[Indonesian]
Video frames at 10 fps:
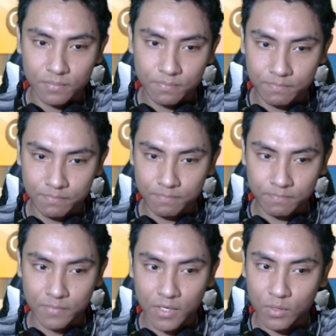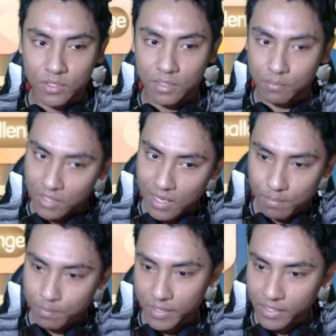hmm lawan yang
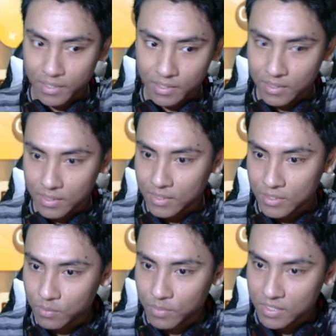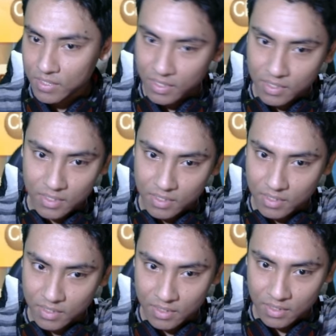berapa ya coba change
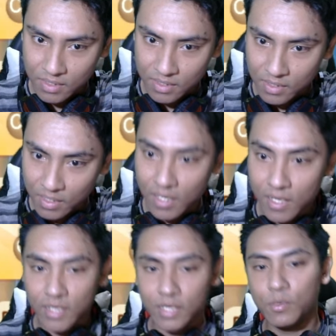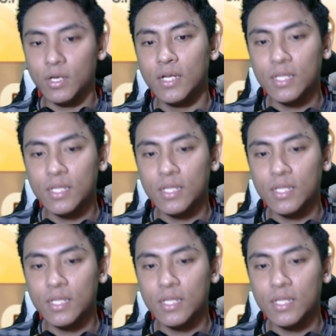nah ini boleh nih